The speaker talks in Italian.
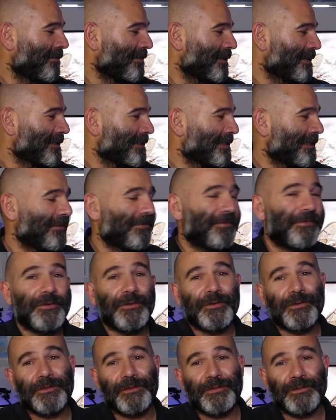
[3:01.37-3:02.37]
questa
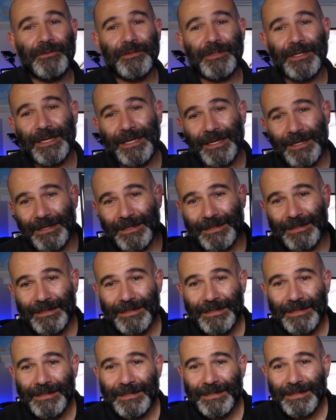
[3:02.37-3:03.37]
foto che
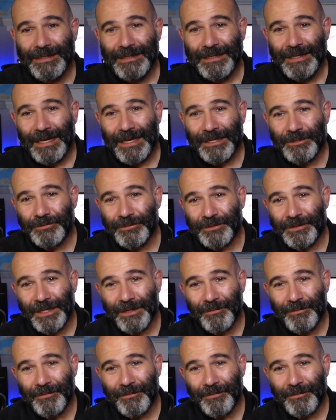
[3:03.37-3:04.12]
a suo